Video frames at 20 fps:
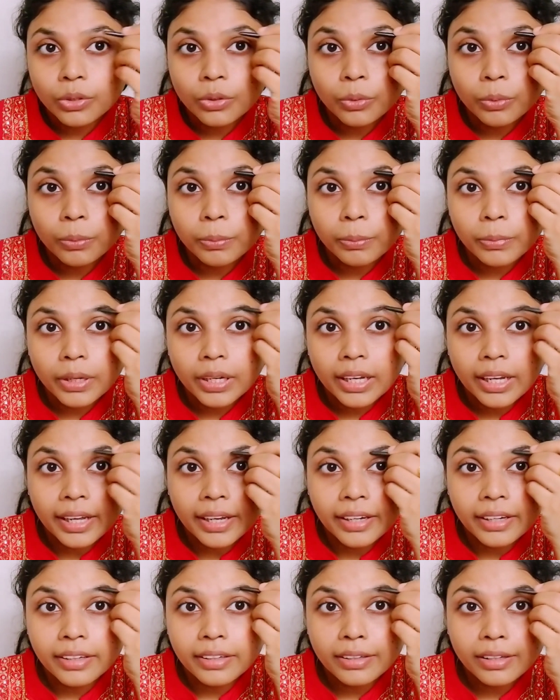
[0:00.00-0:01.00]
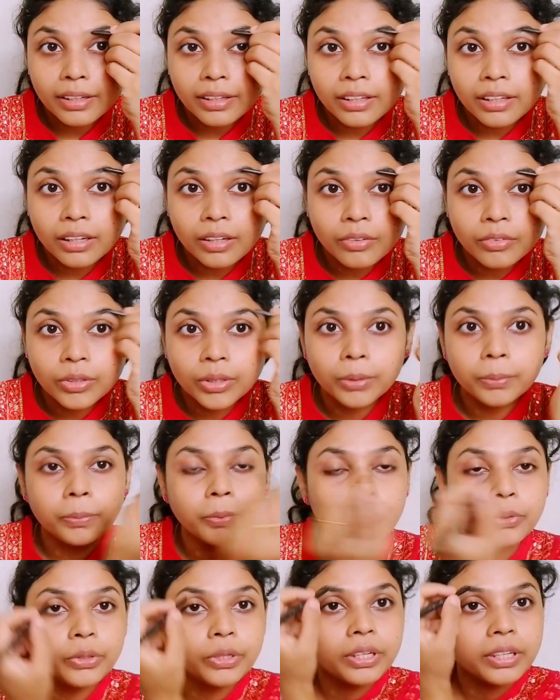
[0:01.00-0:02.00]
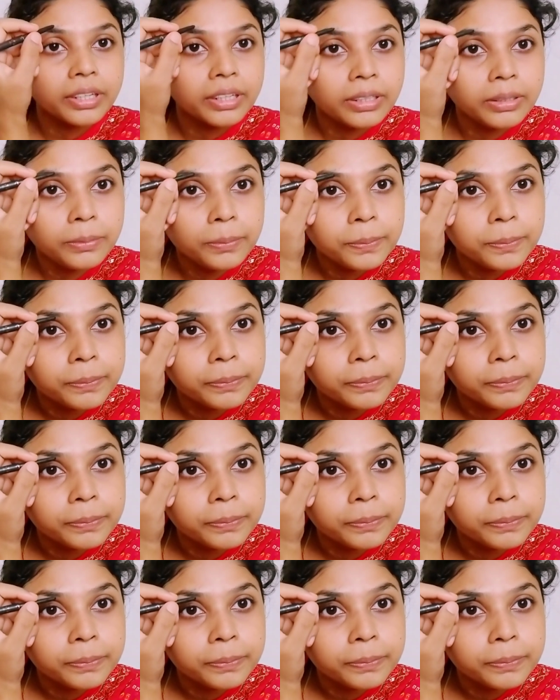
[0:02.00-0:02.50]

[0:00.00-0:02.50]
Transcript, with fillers: ரொம்ப லைட்டாக தான் நான் வந்து போட்டுக்கிறேன்